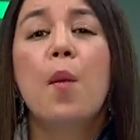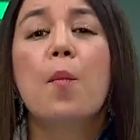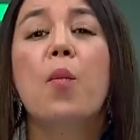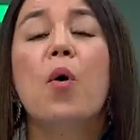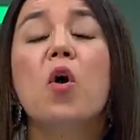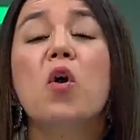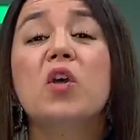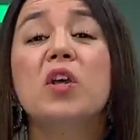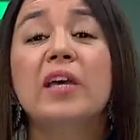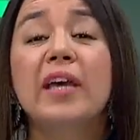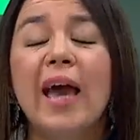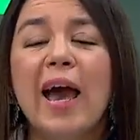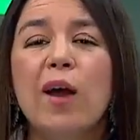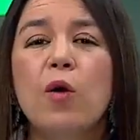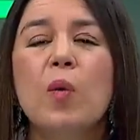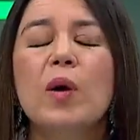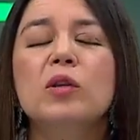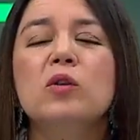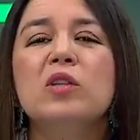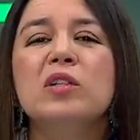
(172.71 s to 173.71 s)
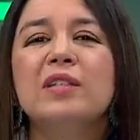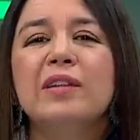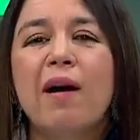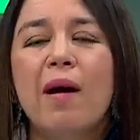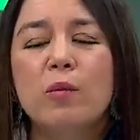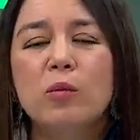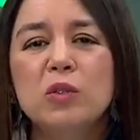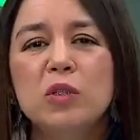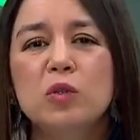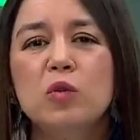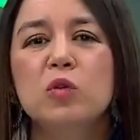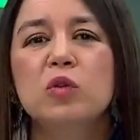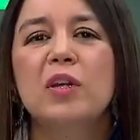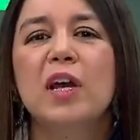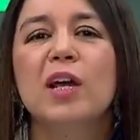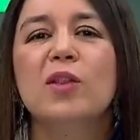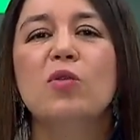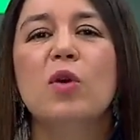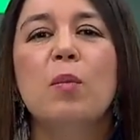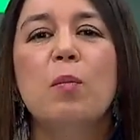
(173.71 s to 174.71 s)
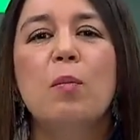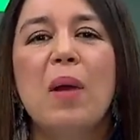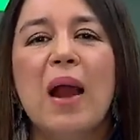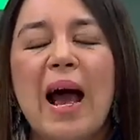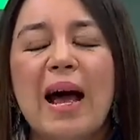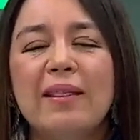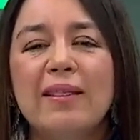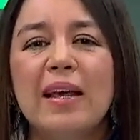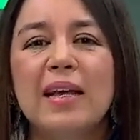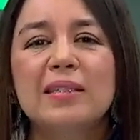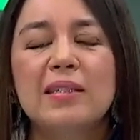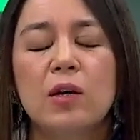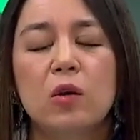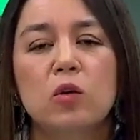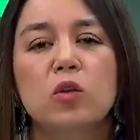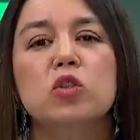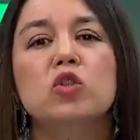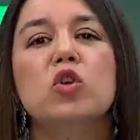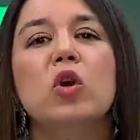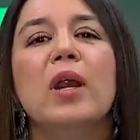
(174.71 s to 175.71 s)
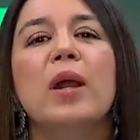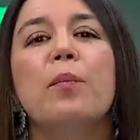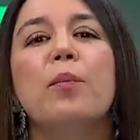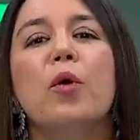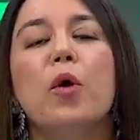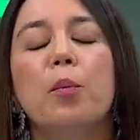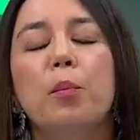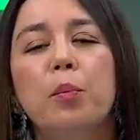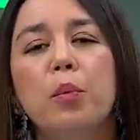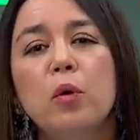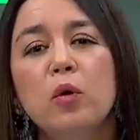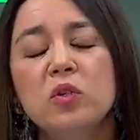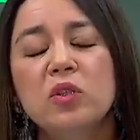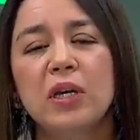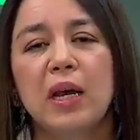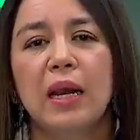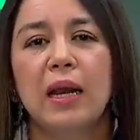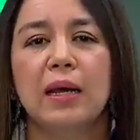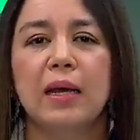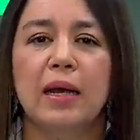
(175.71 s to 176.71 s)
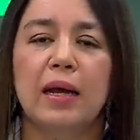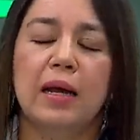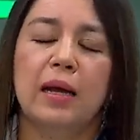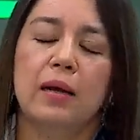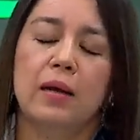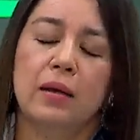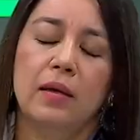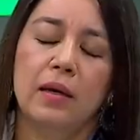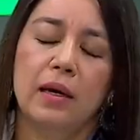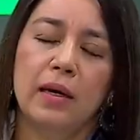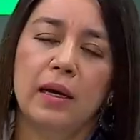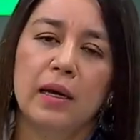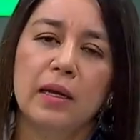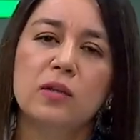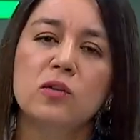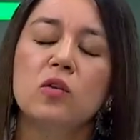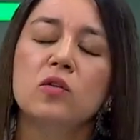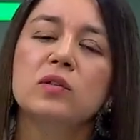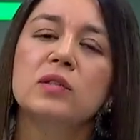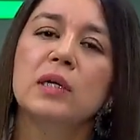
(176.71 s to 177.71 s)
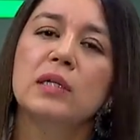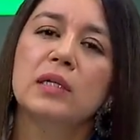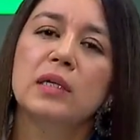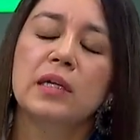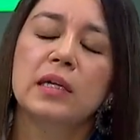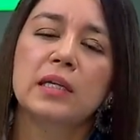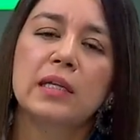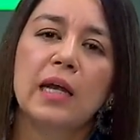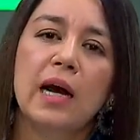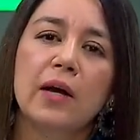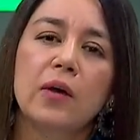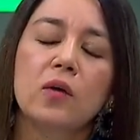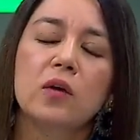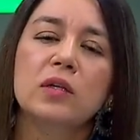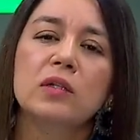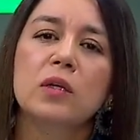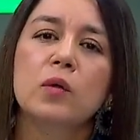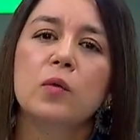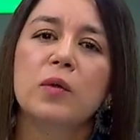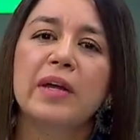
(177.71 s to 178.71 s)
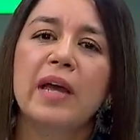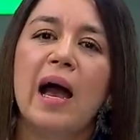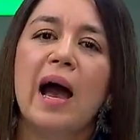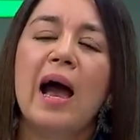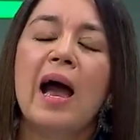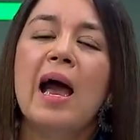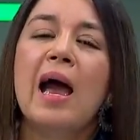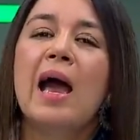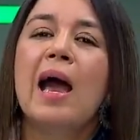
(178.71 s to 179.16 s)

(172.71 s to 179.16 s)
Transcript: ¿Por qué cuando estábamos discutiendo el plan de desarrollo yo le propuse a la que en aquel entonces al secretario de Seguridad